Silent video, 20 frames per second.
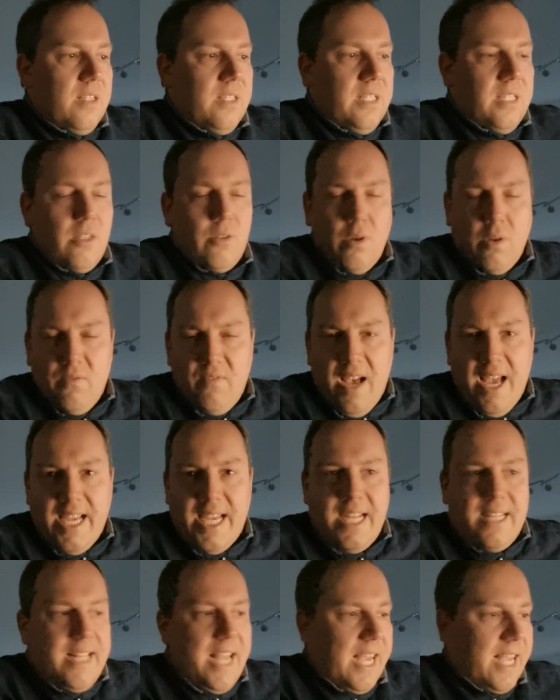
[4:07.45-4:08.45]
Dieser Don
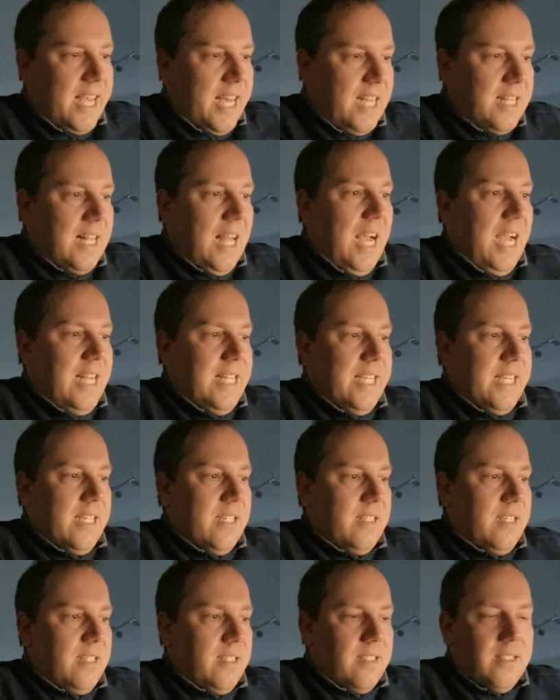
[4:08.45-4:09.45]
Viking, der kann
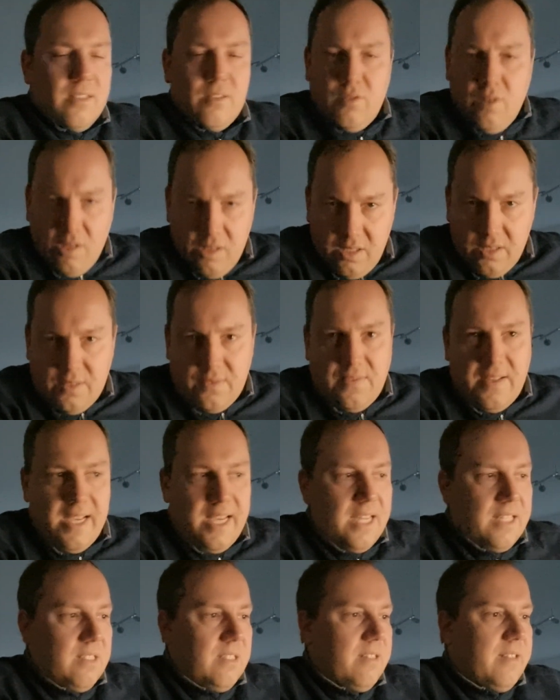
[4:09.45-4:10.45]
einiges. Also ist ein tolles
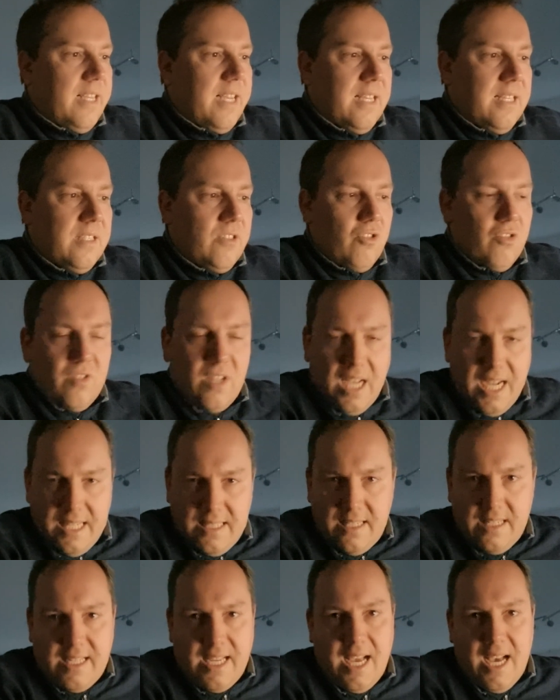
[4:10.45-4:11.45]
Pferd, der ist schon
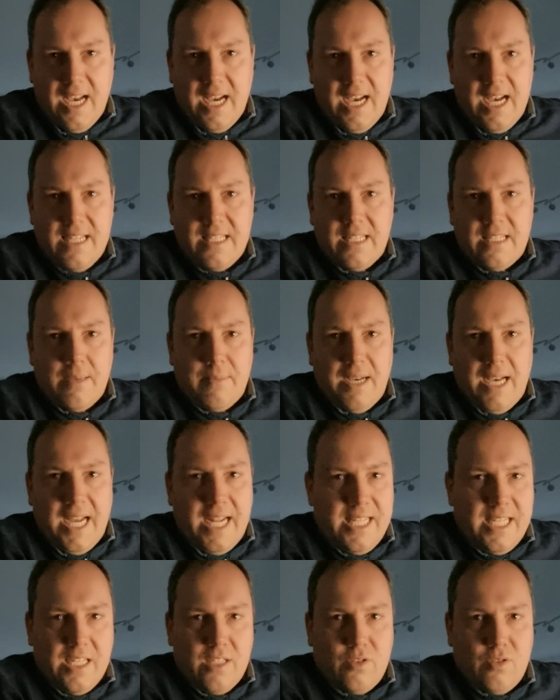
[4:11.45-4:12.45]
13 Jahre alt, hat aber
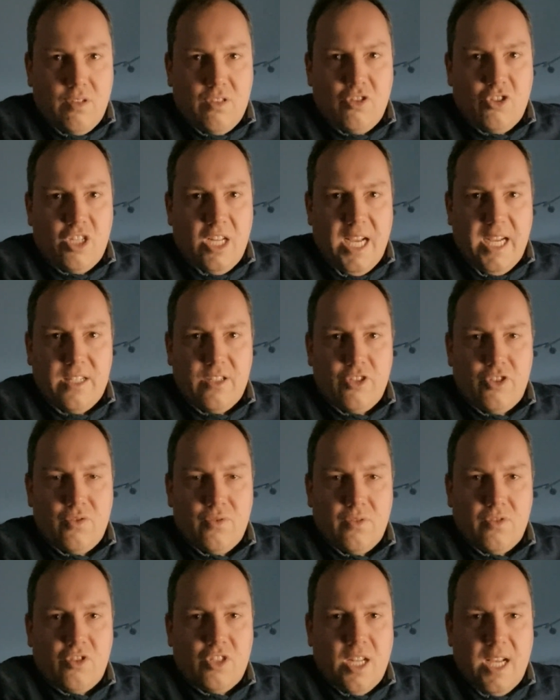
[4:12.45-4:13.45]
einige tolle Schlachten
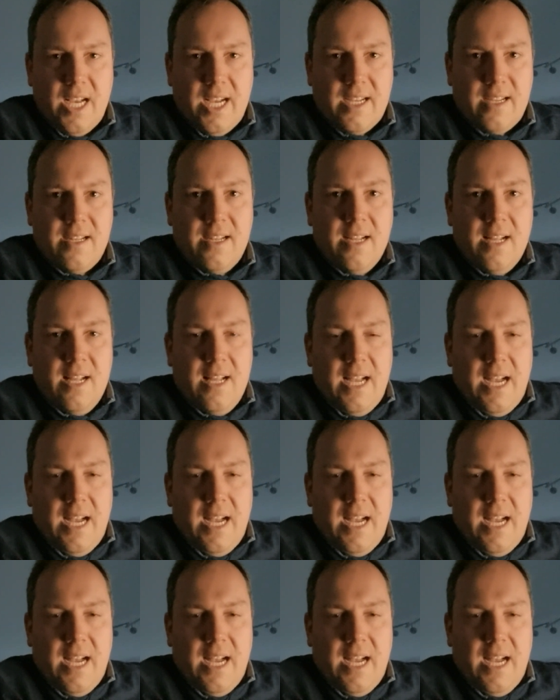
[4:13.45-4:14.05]
schon geschlagen.